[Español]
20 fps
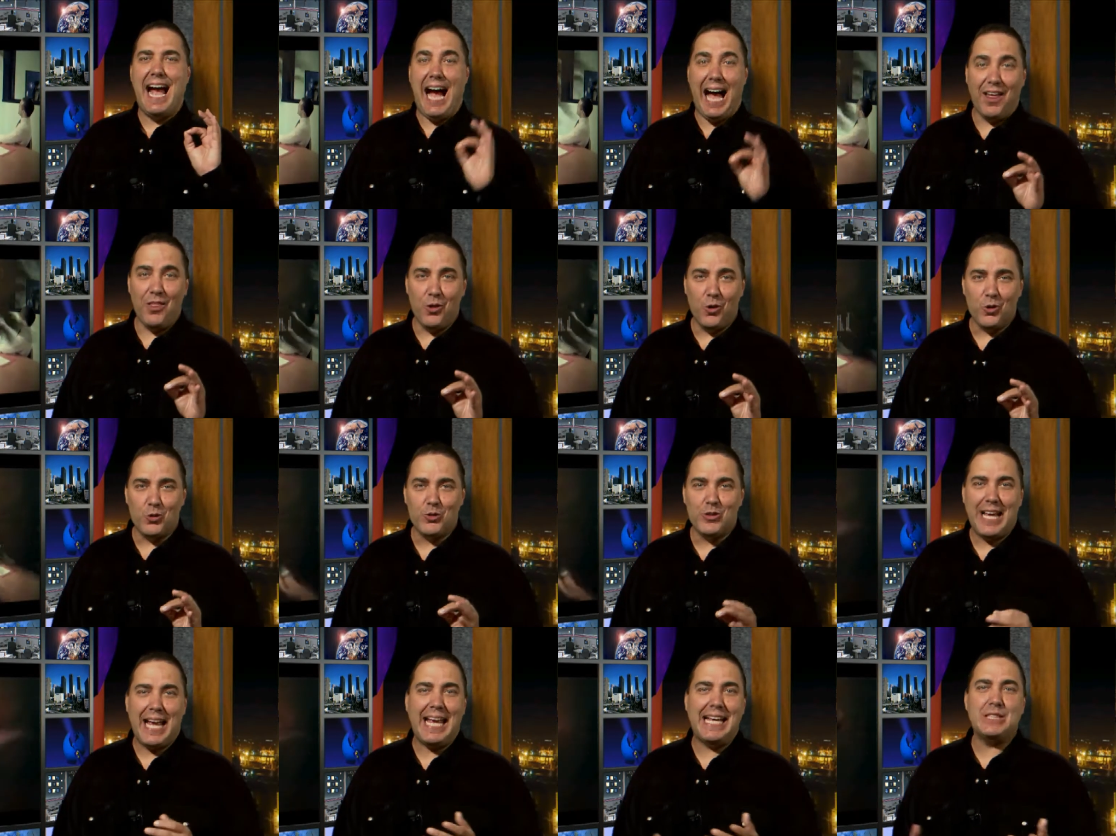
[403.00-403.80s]

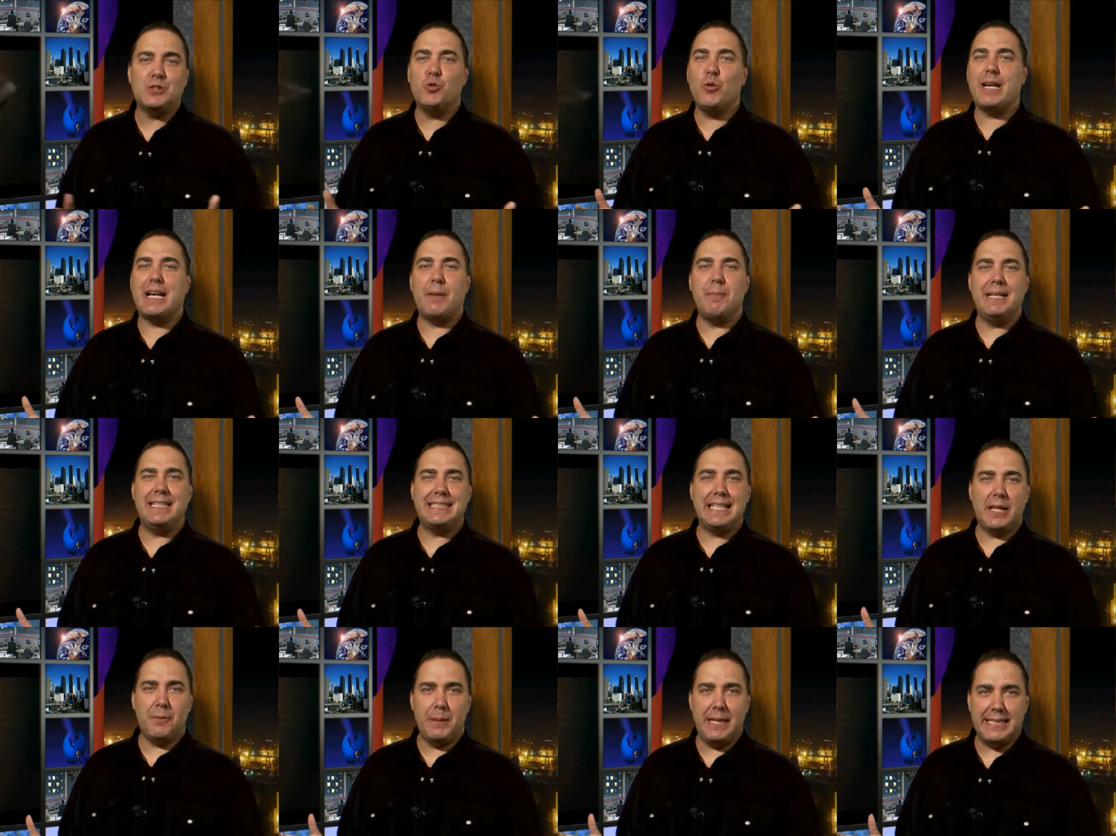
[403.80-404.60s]
A2 es tu
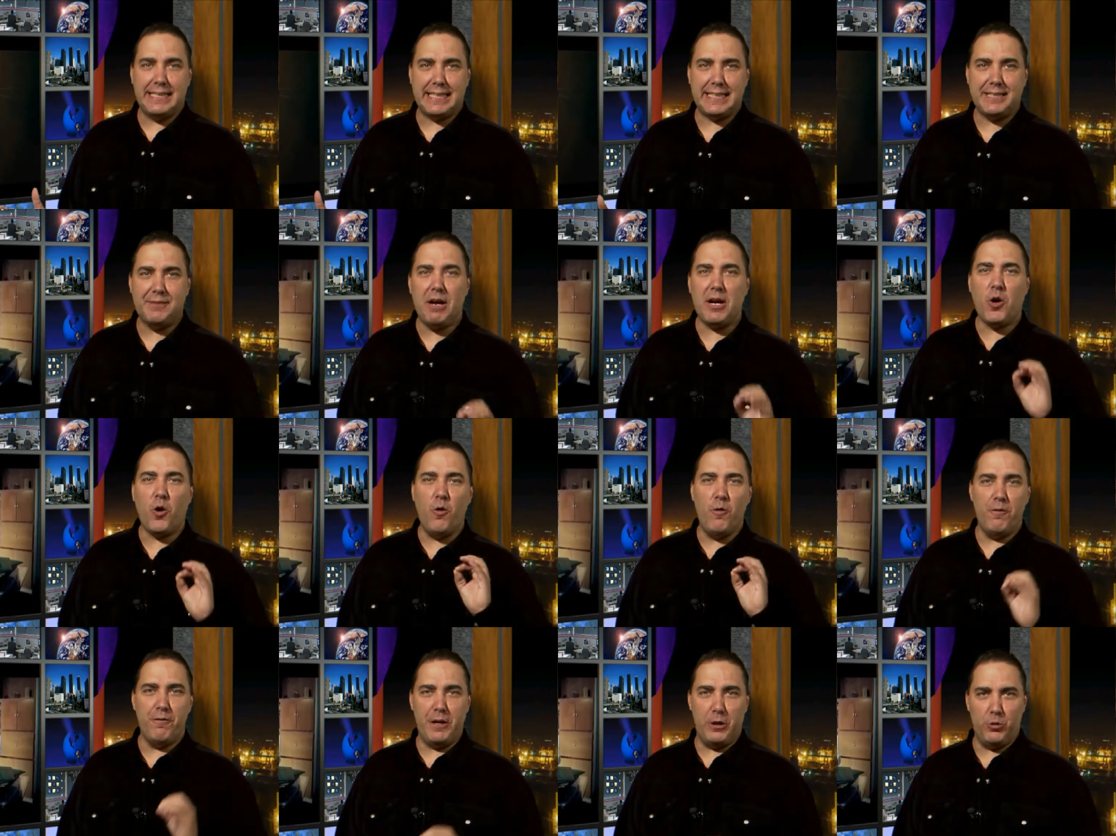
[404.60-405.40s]
herramienta administrativa
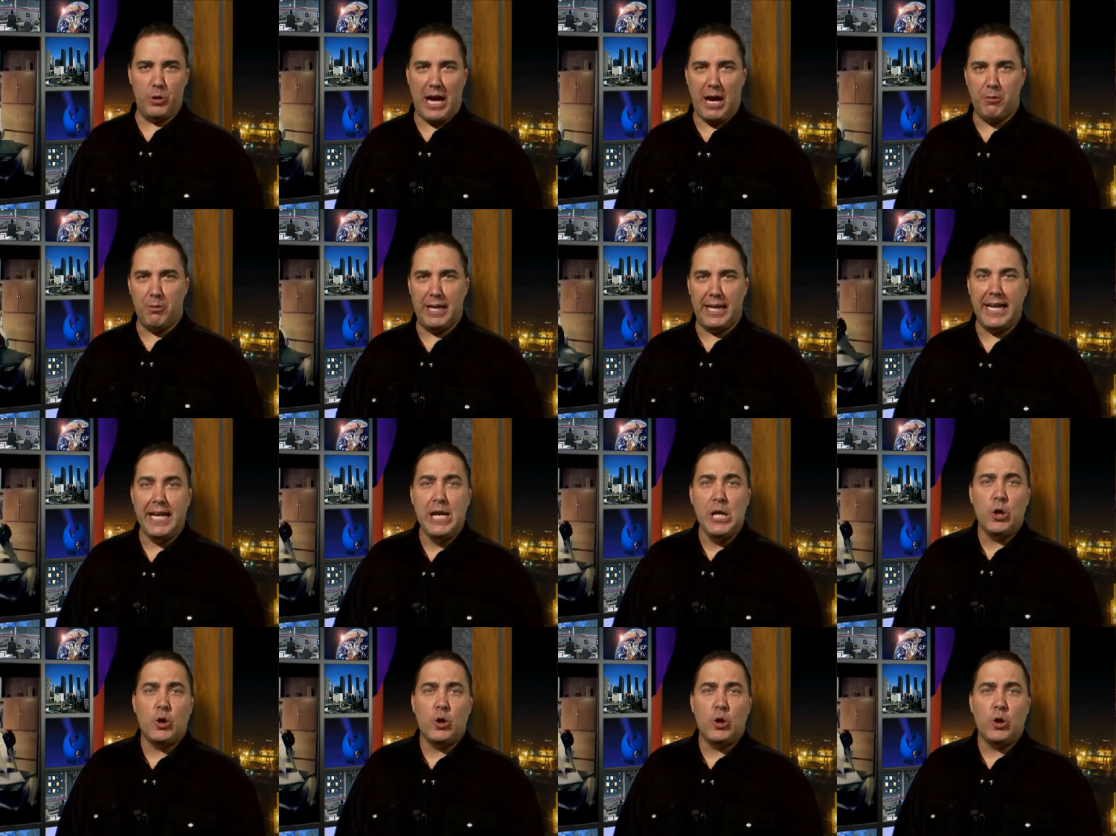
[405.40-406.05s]
configurable,